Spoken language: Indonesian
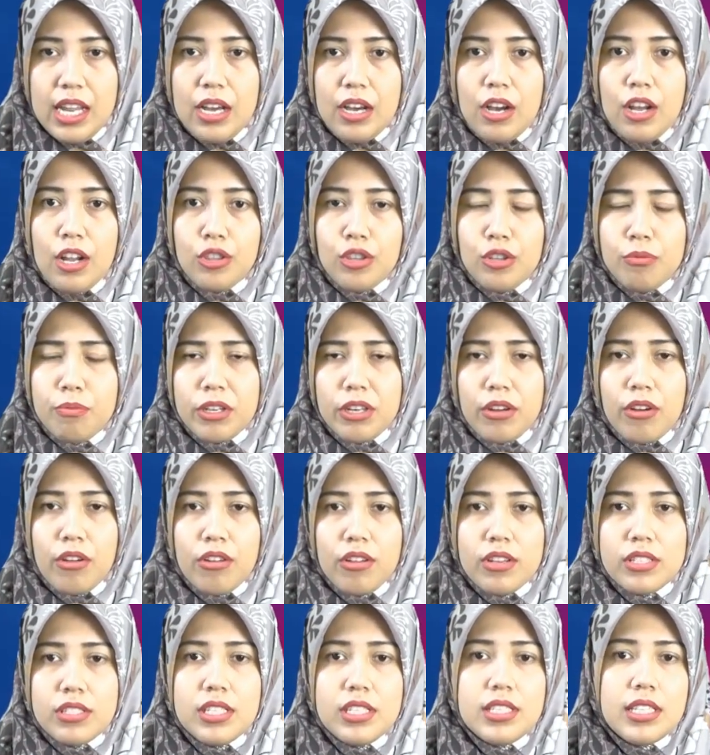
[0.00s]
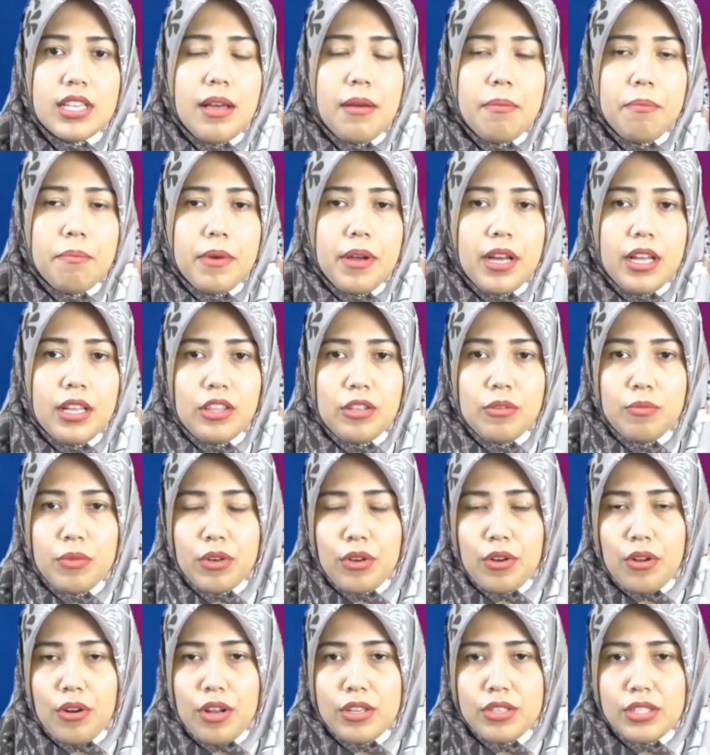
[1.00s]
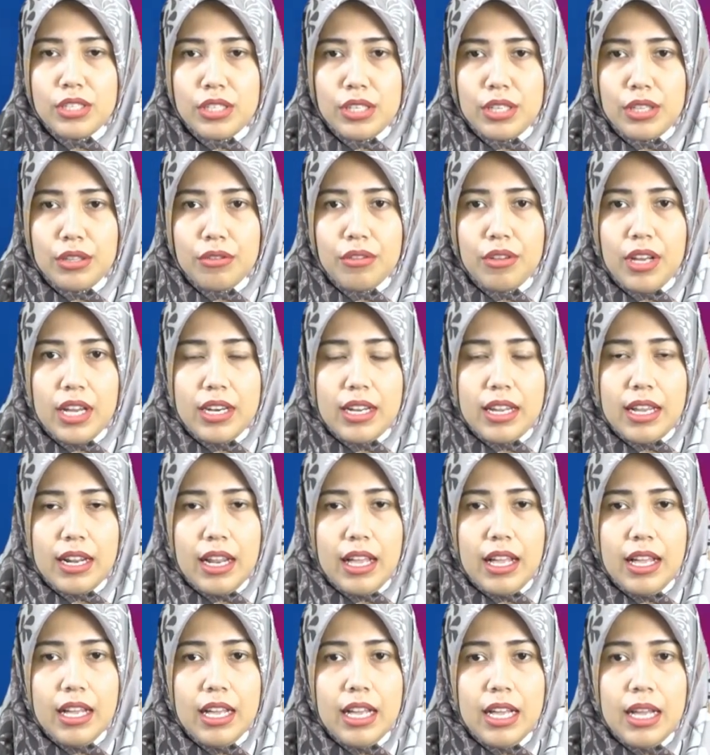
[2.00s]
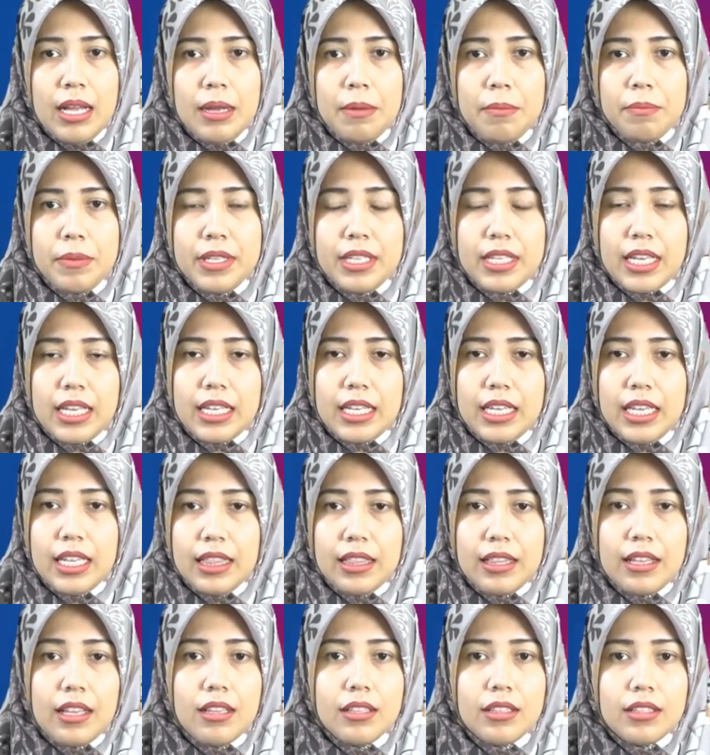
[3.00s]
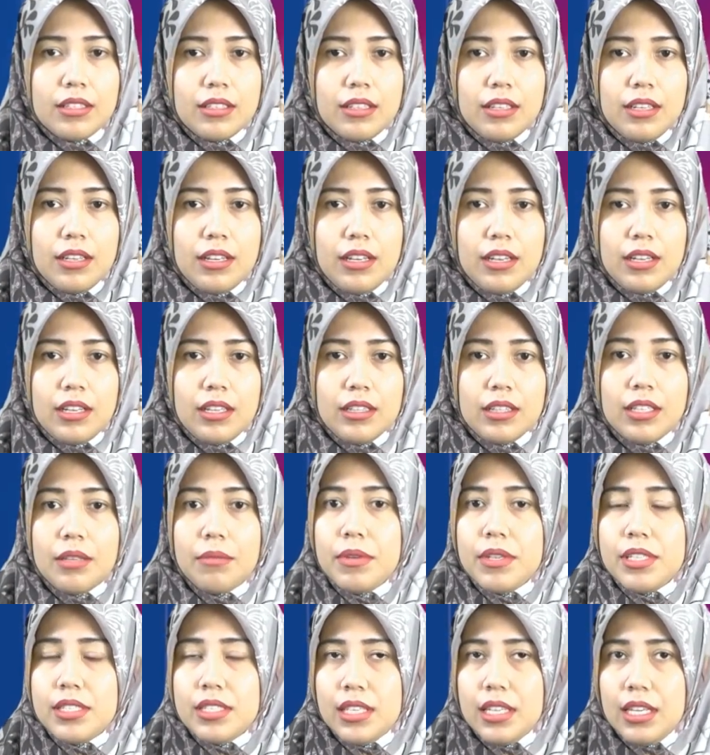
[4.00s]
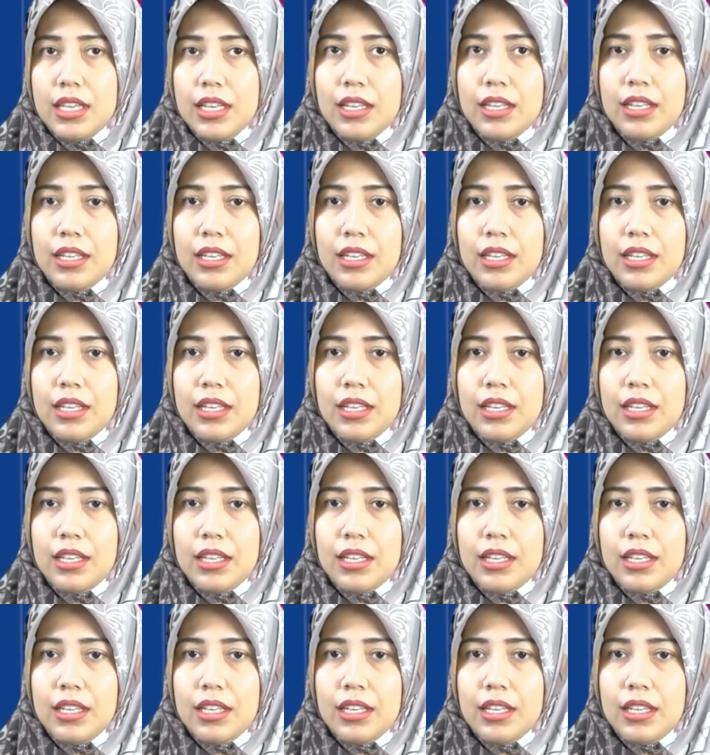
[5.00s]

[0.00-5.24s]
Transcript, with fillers: Nah, kalau tuberkulosis apa? Tuberkulosis itu adalah penyakit e, eh, TBC.